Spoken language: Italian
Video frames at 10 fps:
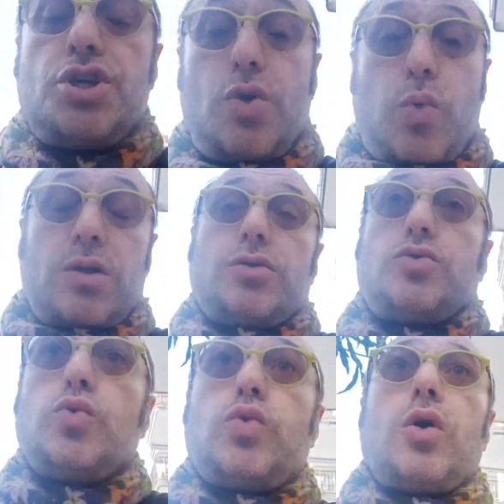
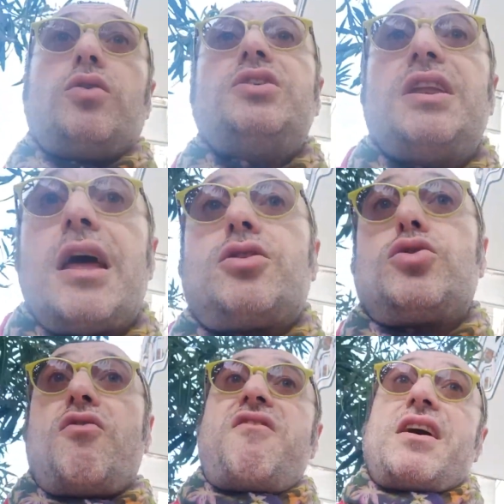51
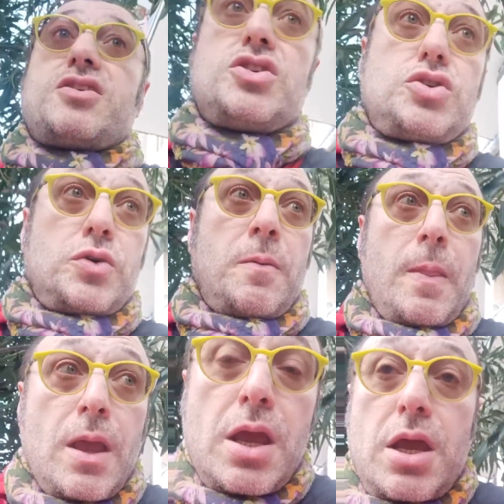diretto verso
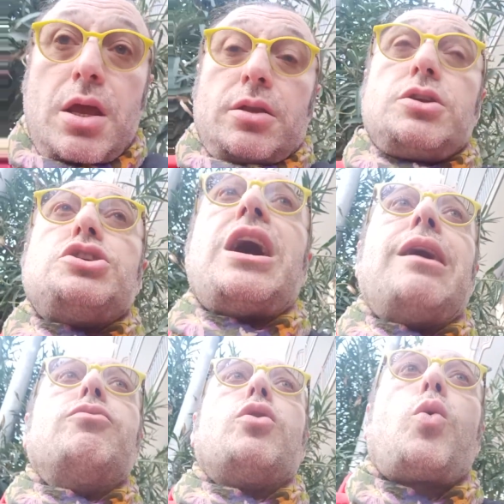
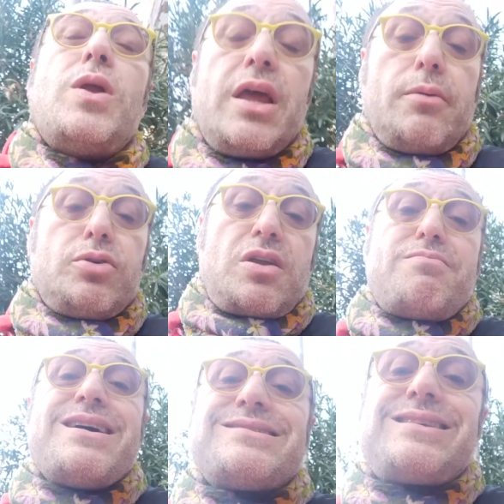diciamo quella che
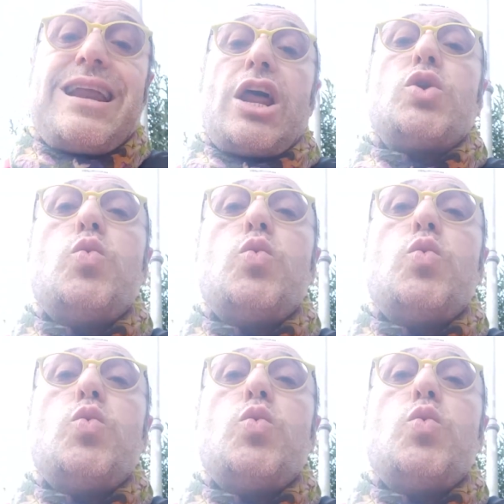potrebbe essere la